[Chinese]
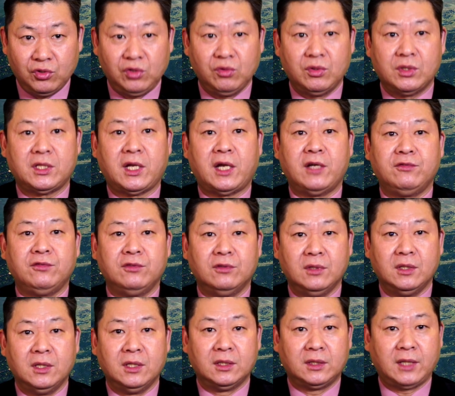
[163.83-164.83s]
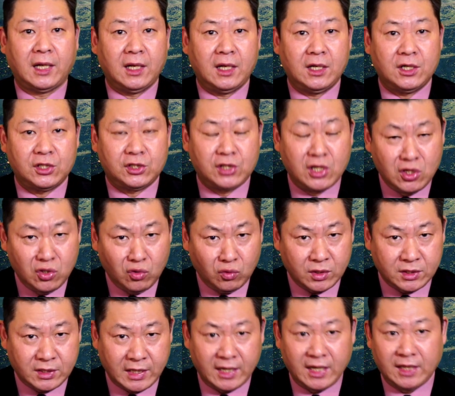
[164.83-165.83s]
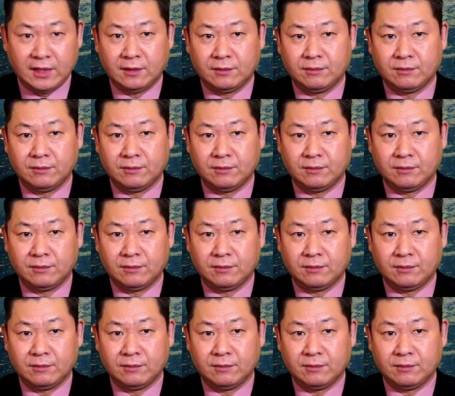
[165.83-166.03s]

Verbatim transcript: 数的财富，带来了深重的灾难。